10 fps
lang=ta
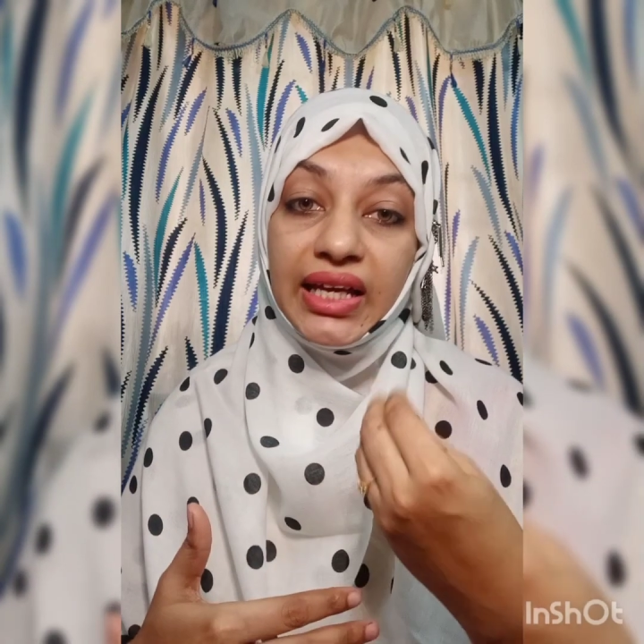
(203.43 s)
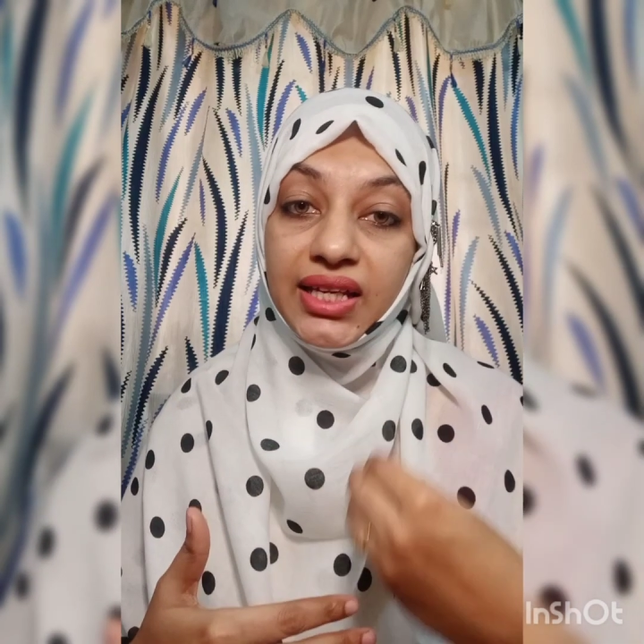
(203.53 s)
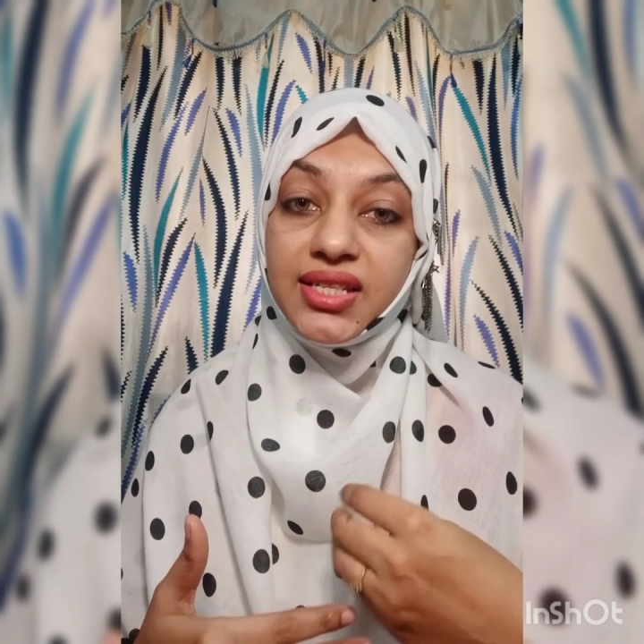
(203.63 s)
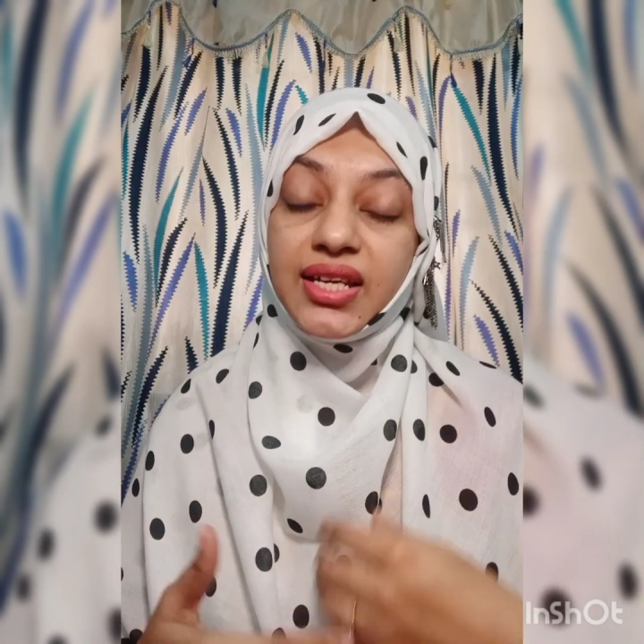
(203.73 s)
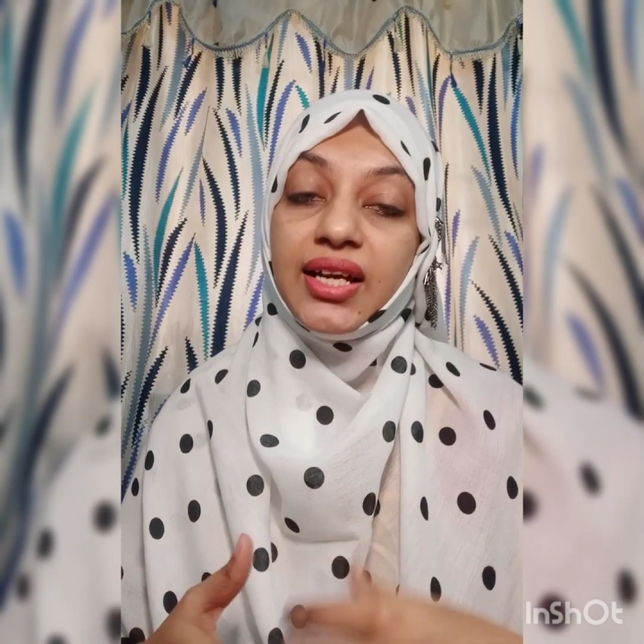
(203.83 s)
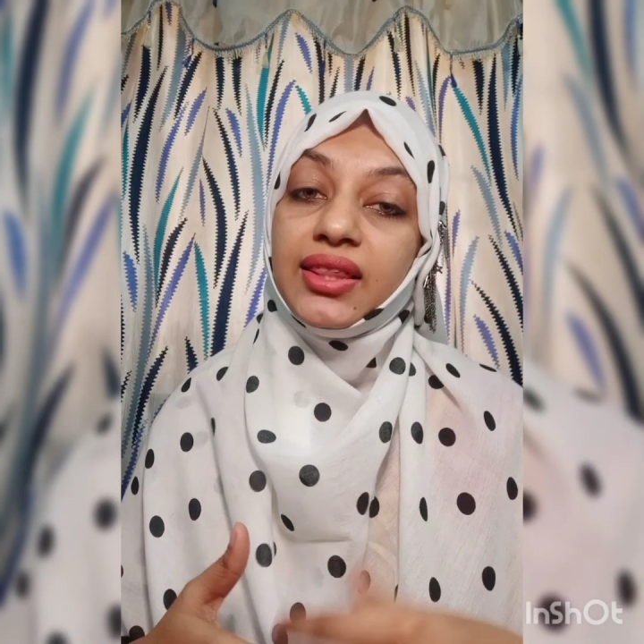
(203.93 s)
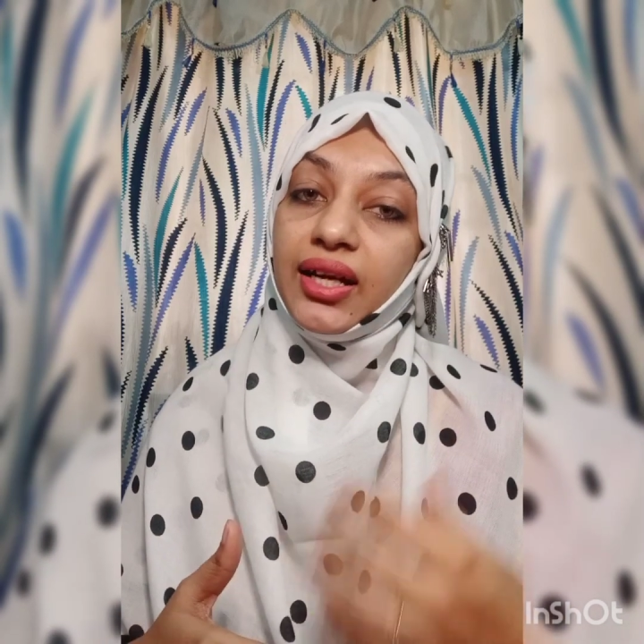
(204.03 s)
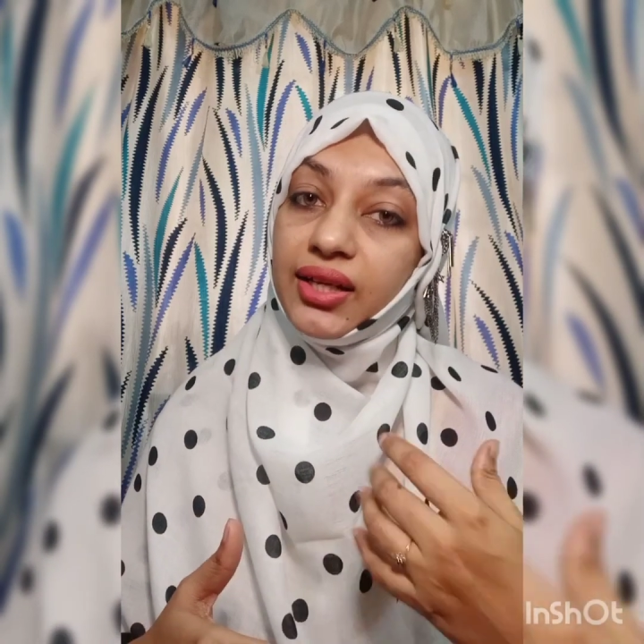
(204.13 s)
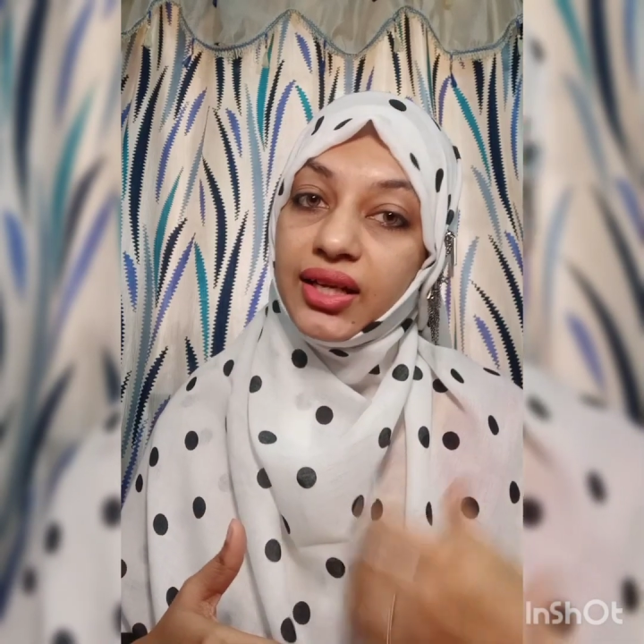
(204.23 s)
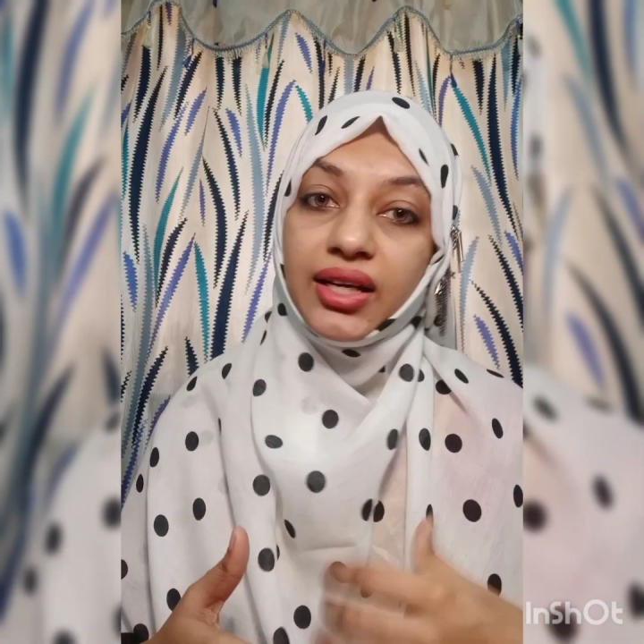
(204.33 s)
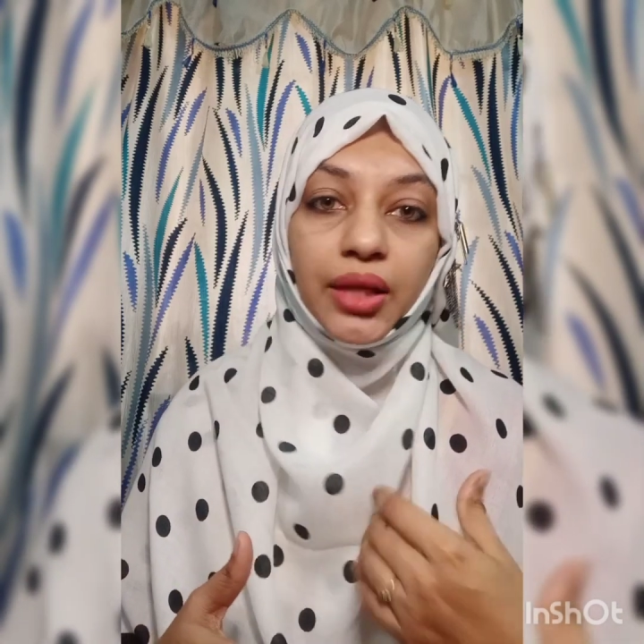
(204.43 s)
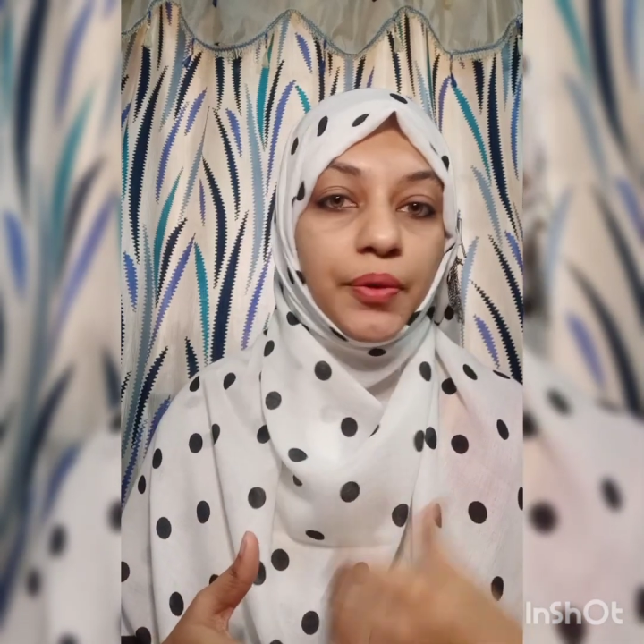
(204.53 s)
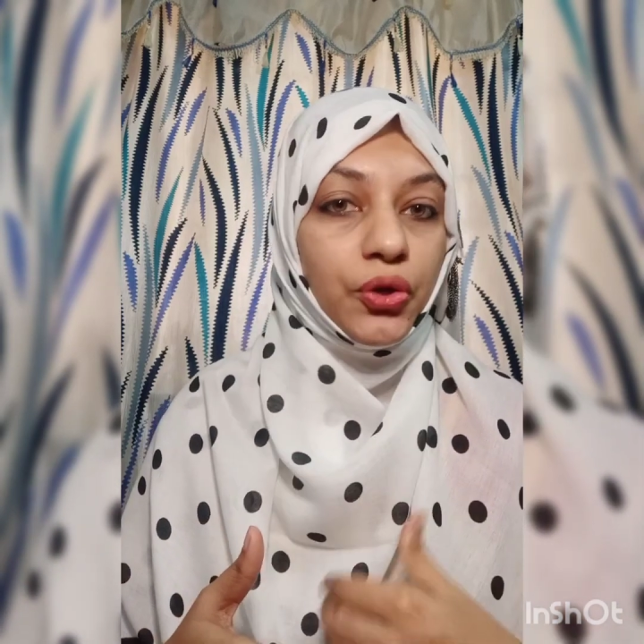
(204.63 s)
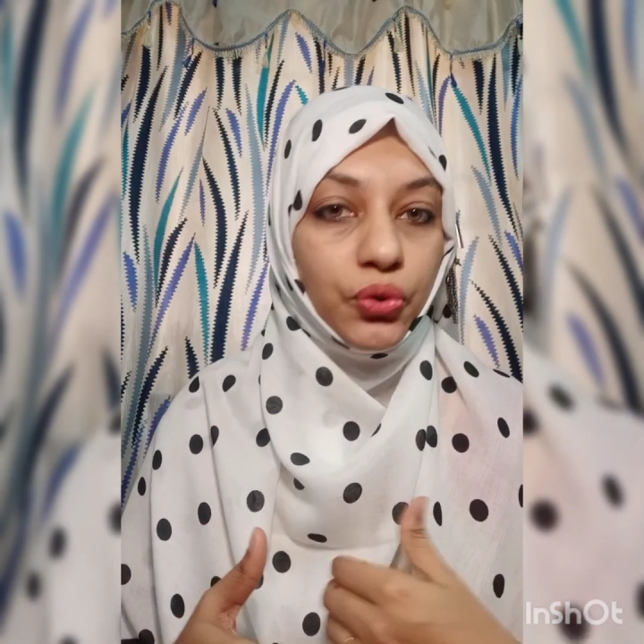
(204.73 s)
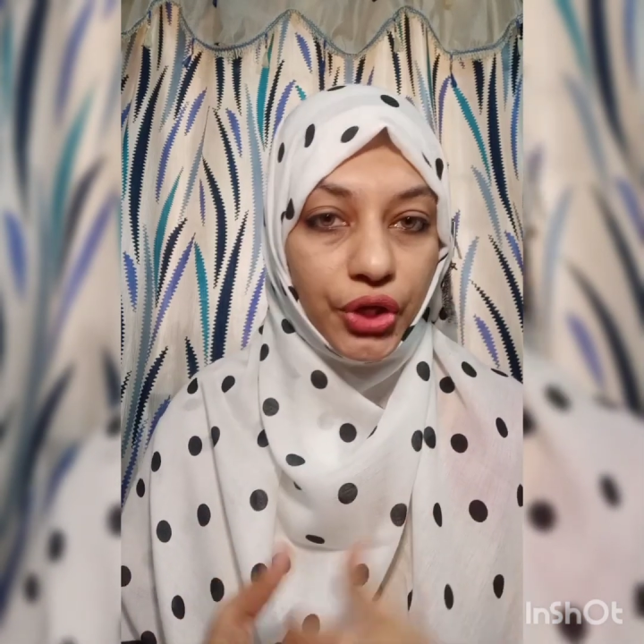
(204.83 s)
இன்டேக்காக தண்ணி
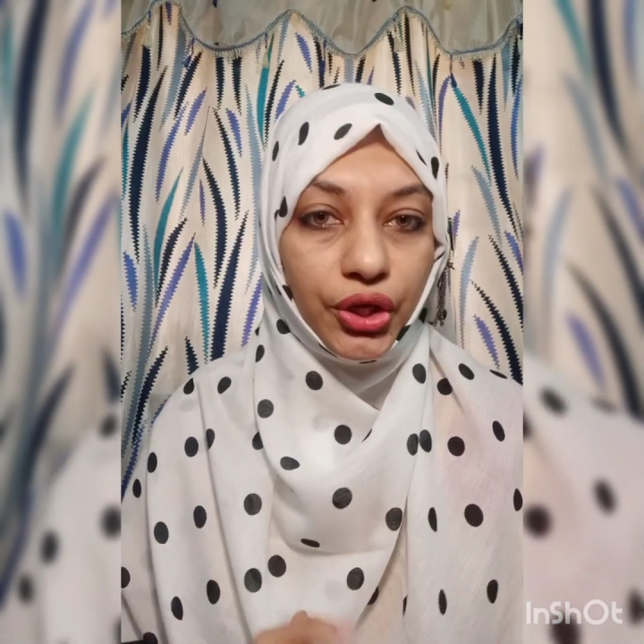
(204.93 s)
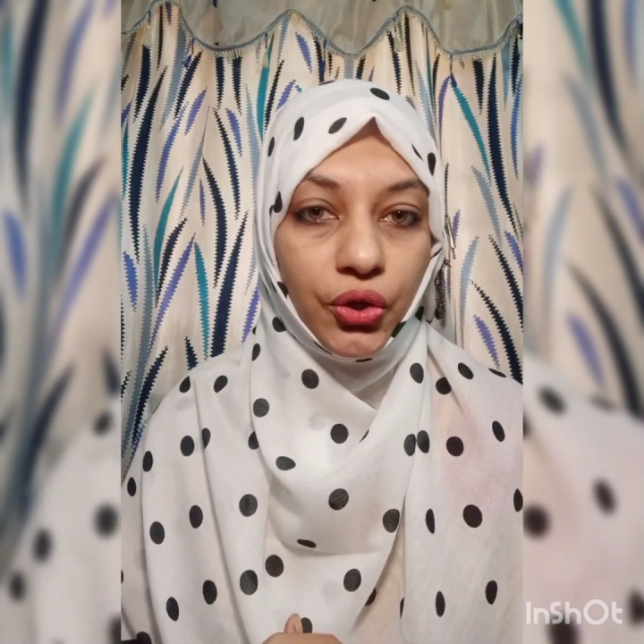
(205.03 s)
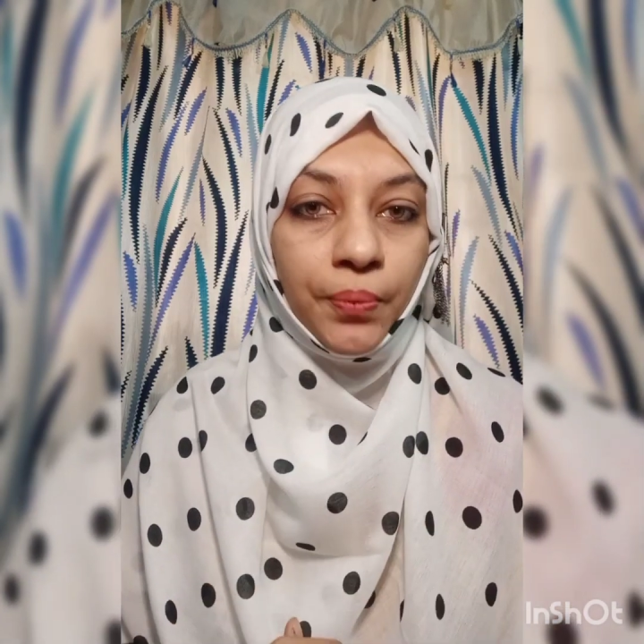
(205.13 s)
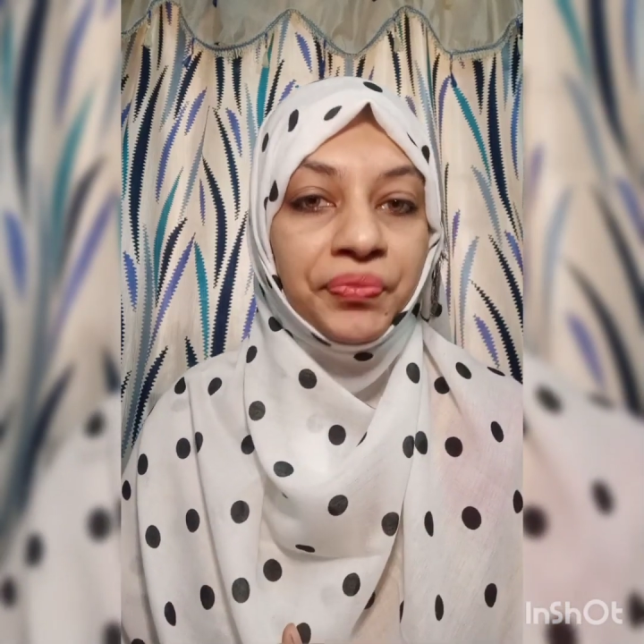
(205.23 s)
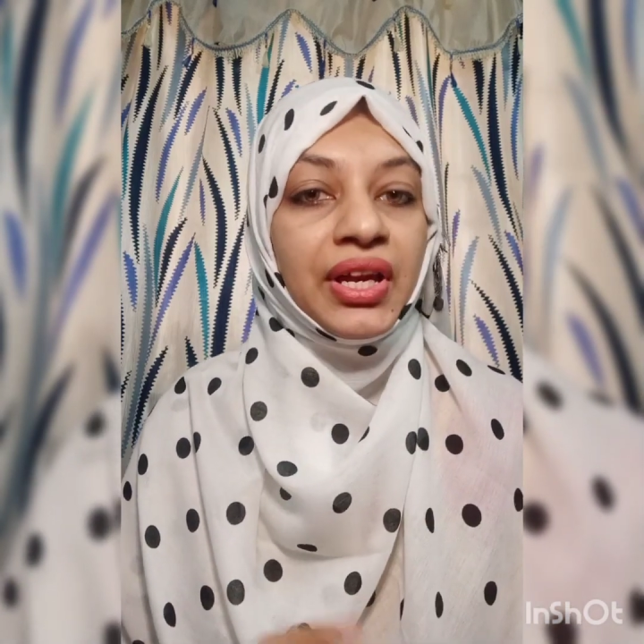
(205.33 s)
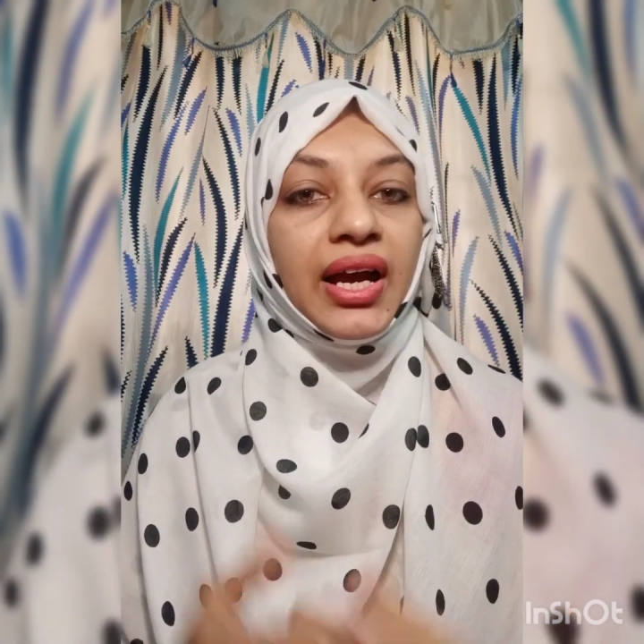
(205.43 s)
கண்டிப்பாக குடிக்கணும்